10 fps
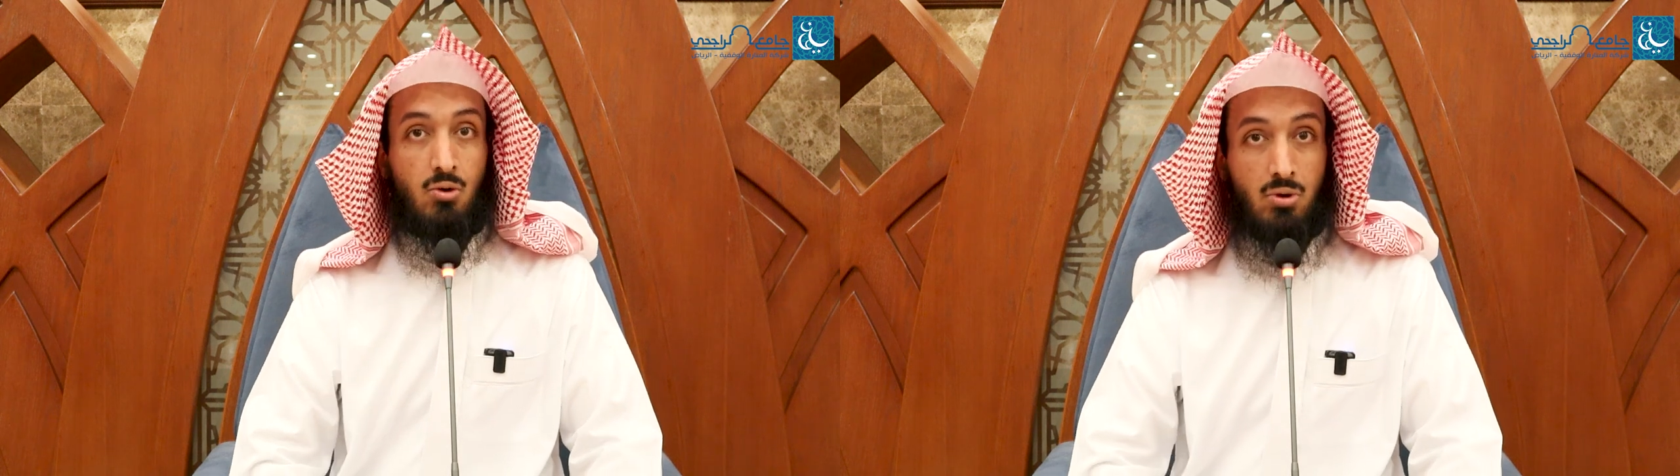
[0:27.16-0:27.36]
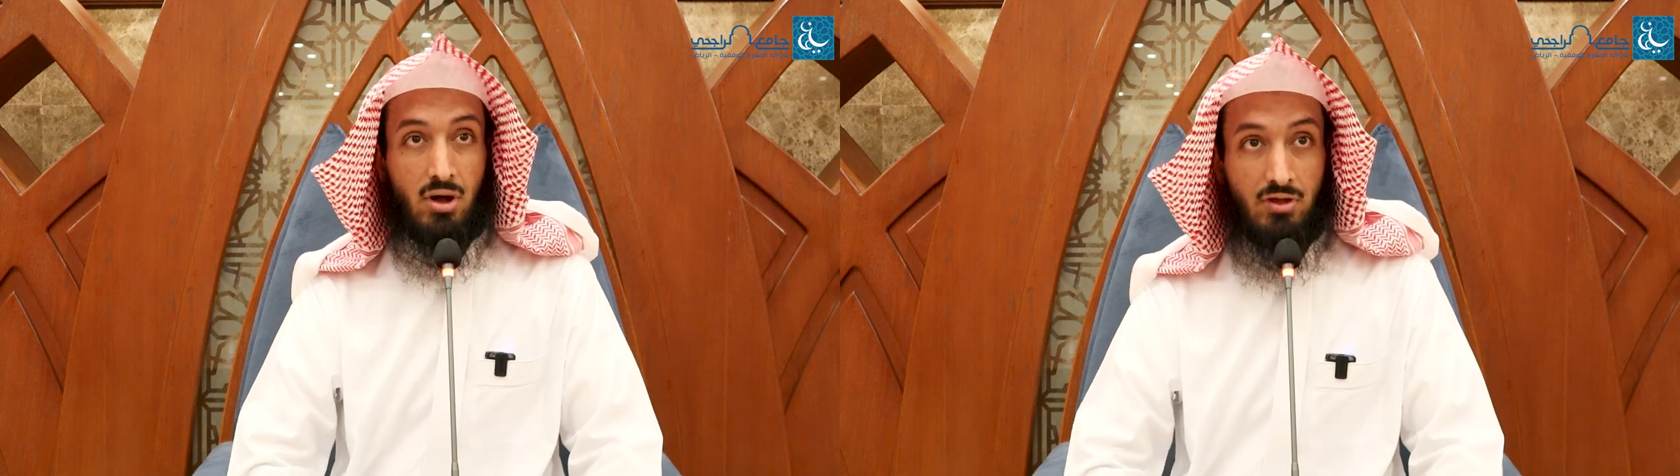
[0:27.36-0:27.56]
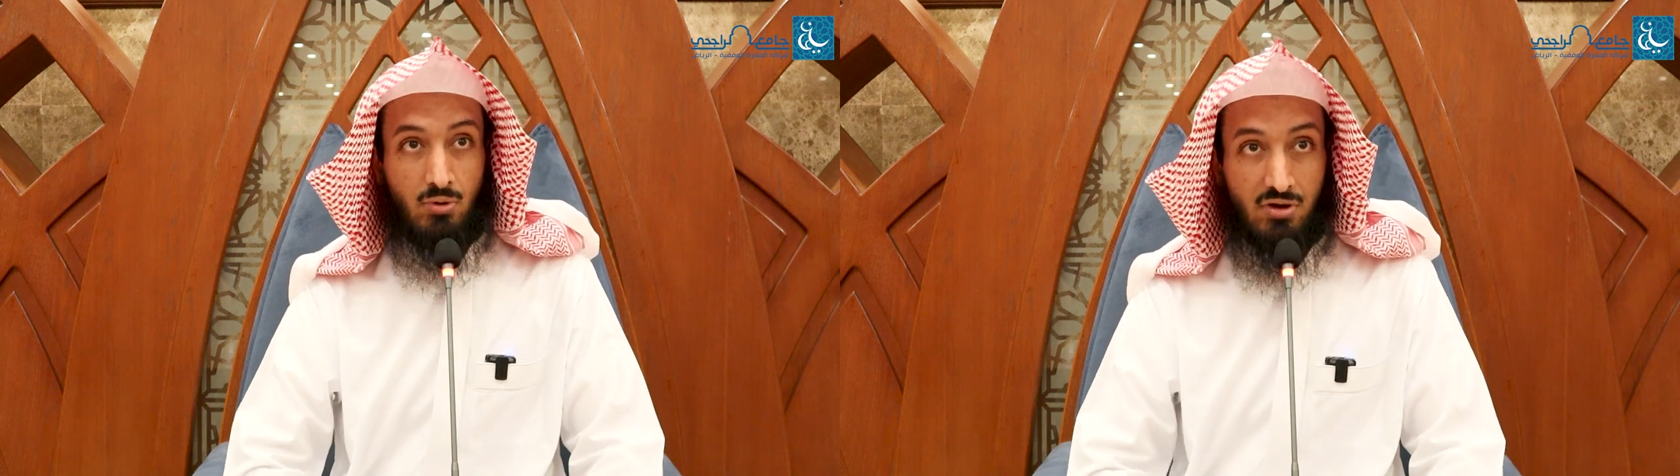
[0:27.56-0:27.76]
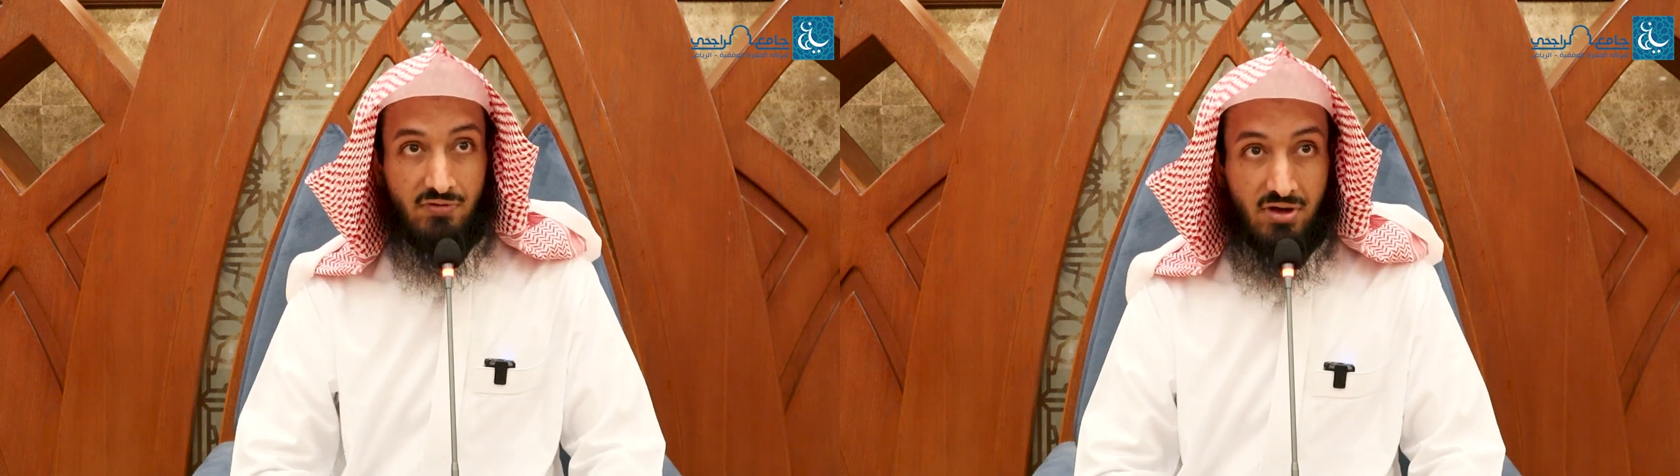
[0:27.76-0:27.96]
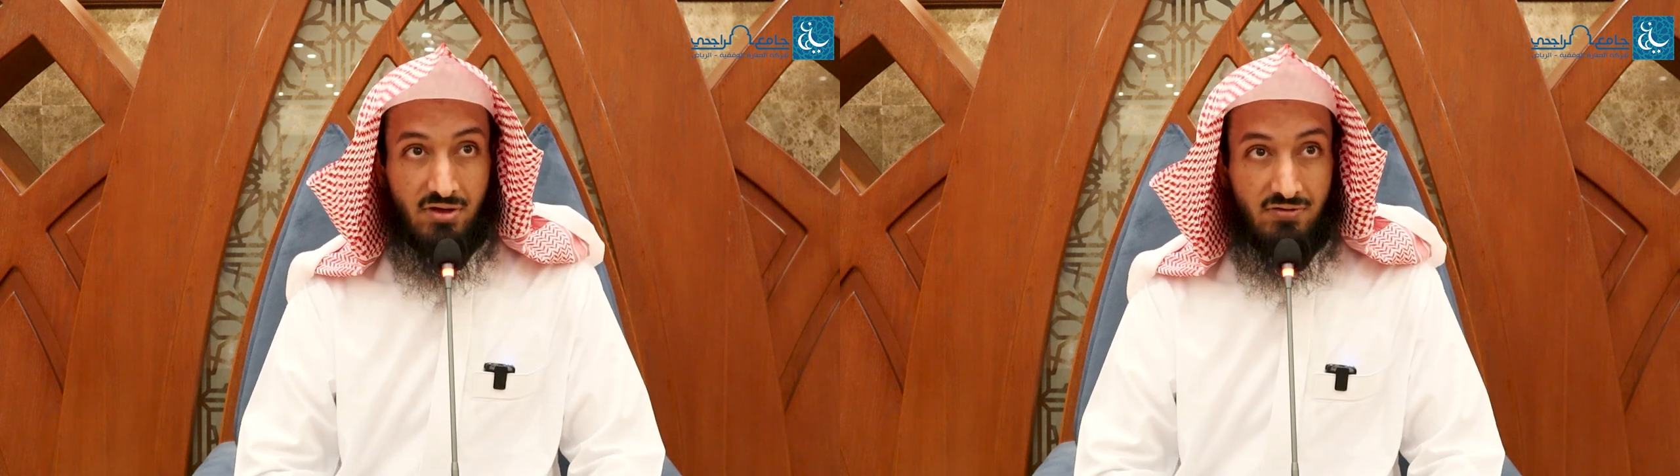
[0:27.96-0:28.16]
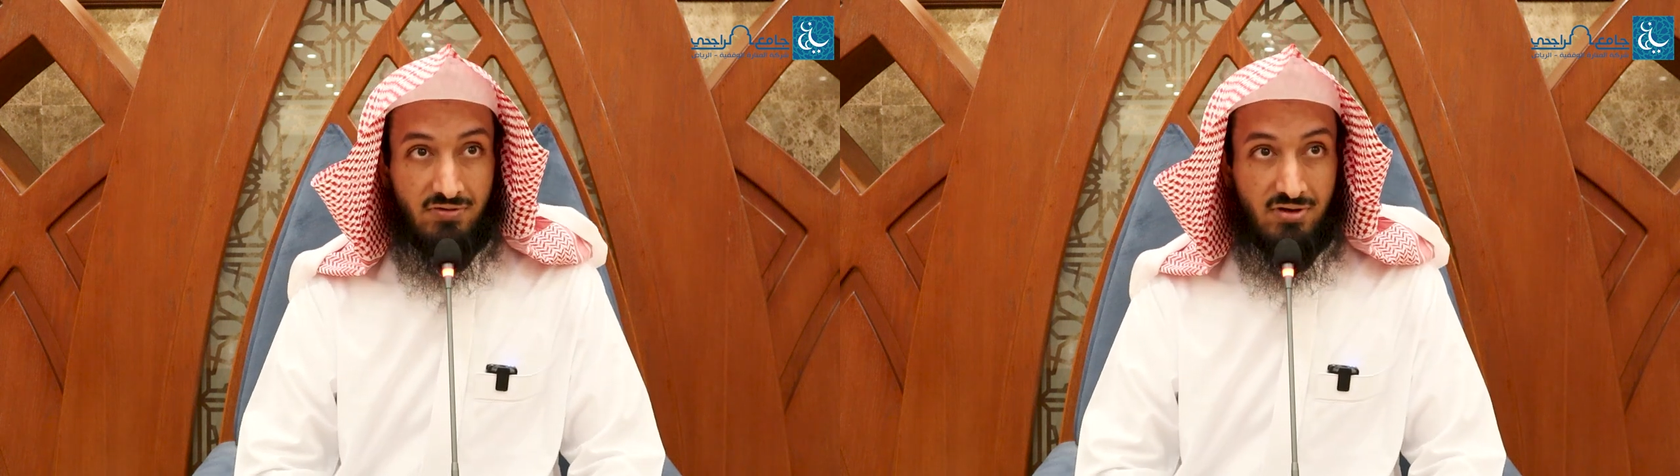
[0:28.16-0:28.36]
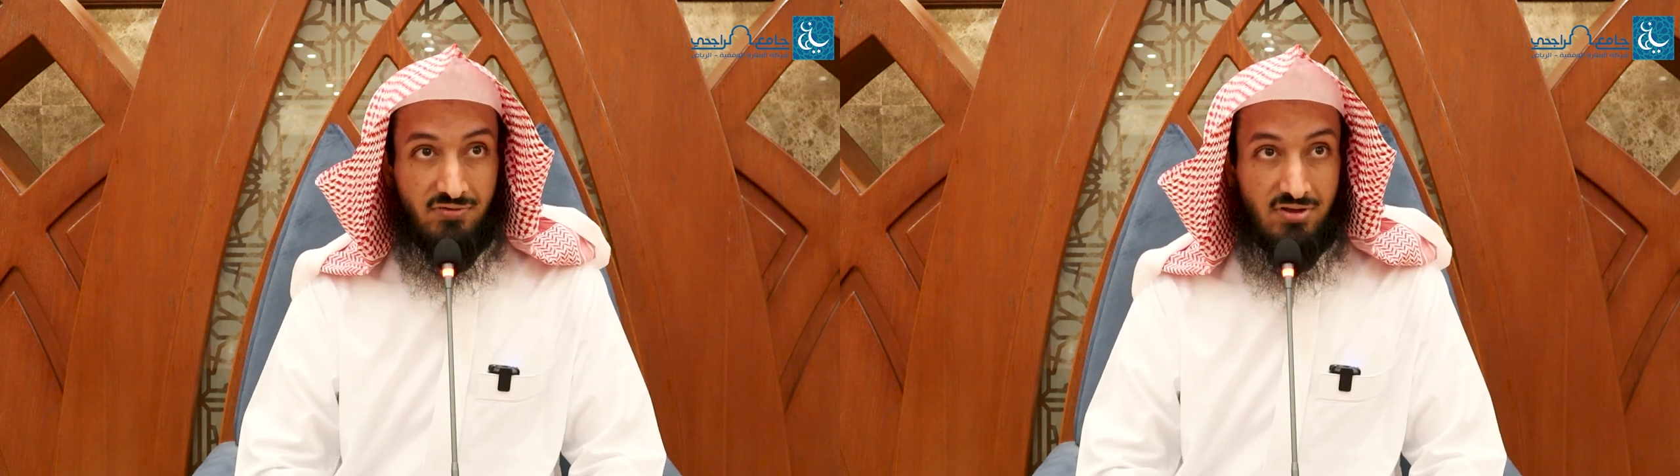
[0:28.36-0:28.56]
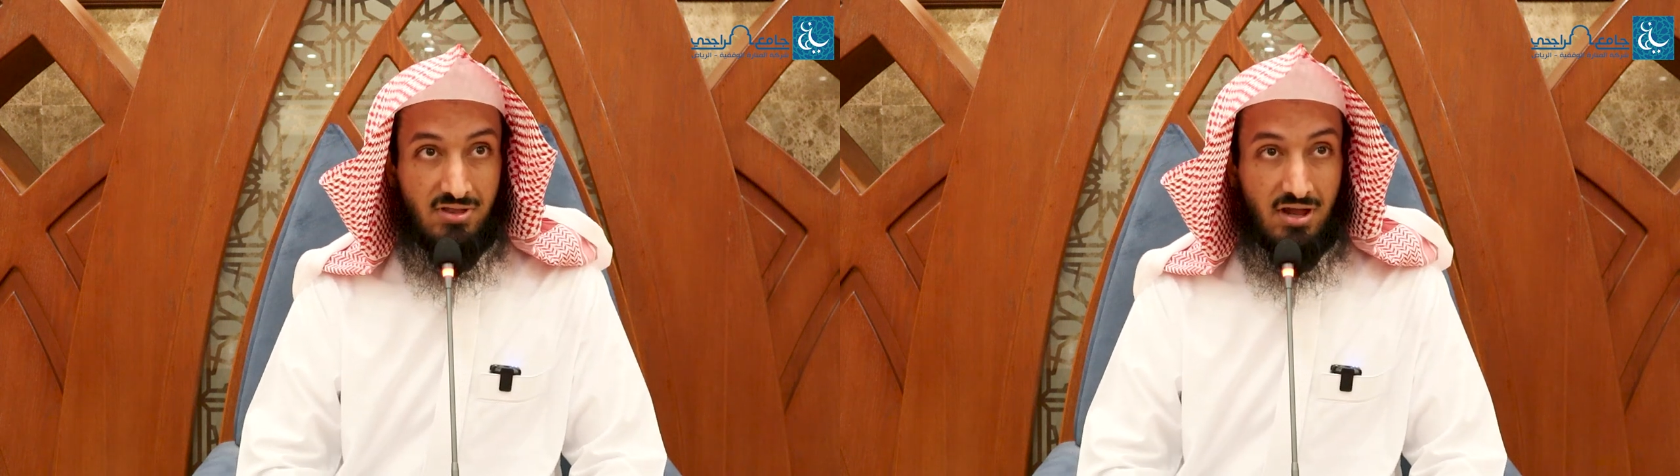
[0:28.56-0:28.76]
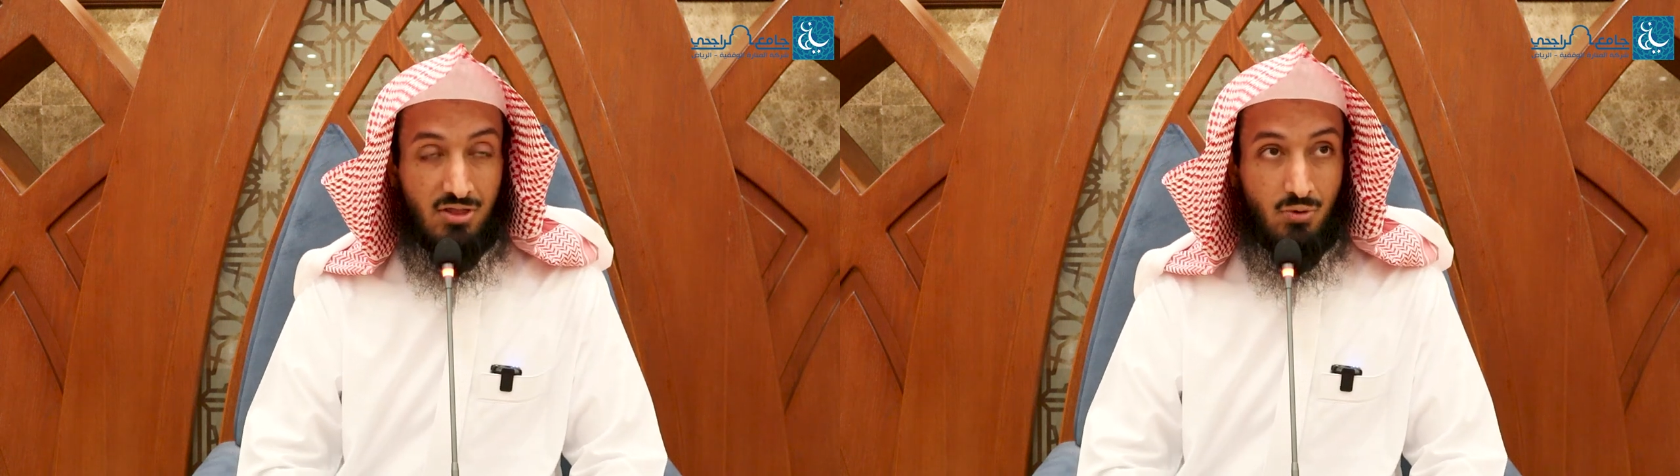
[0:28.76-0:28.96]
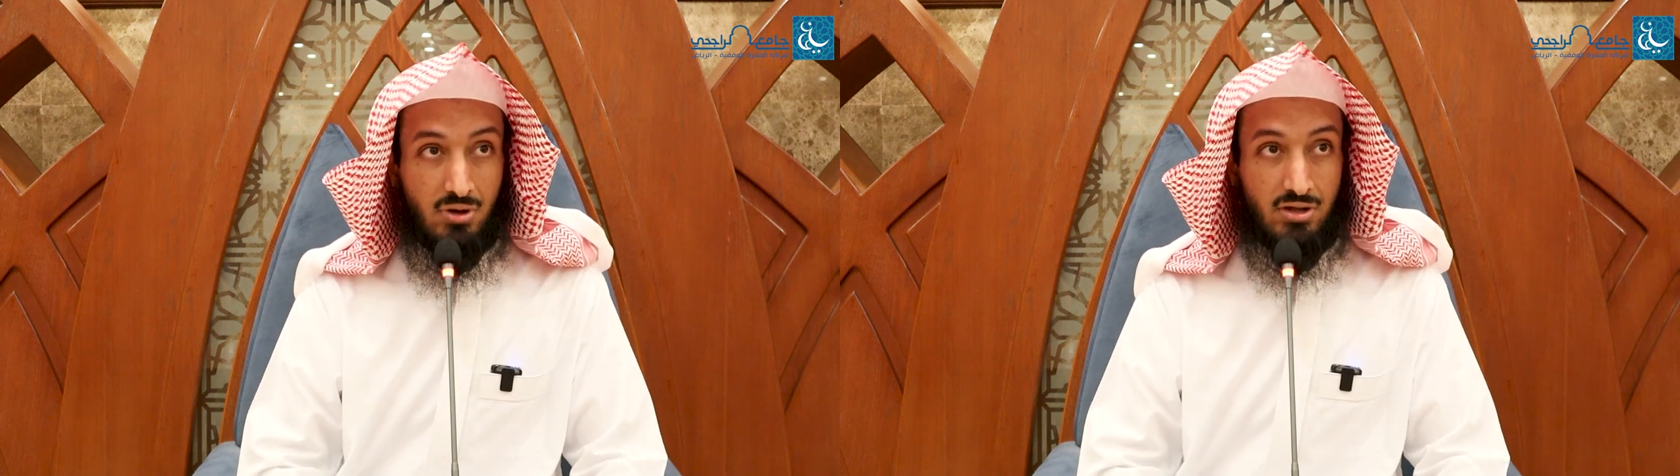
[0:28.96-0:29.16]
وهذه الوقفة في
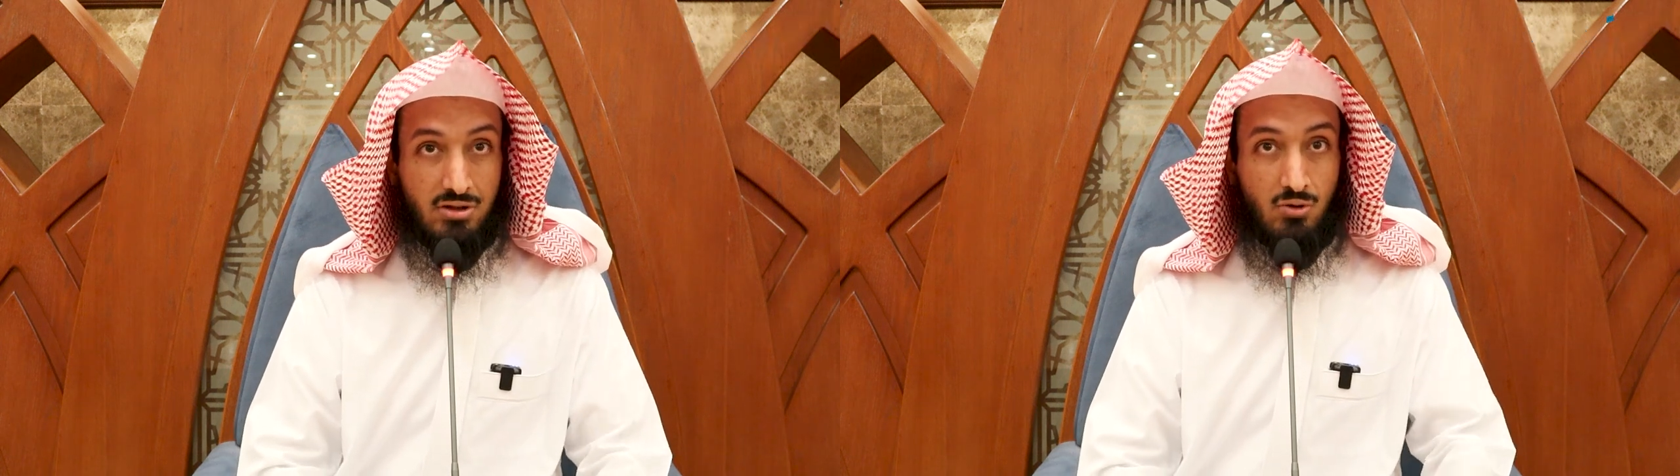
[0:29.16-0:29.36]
ثلاث نقاط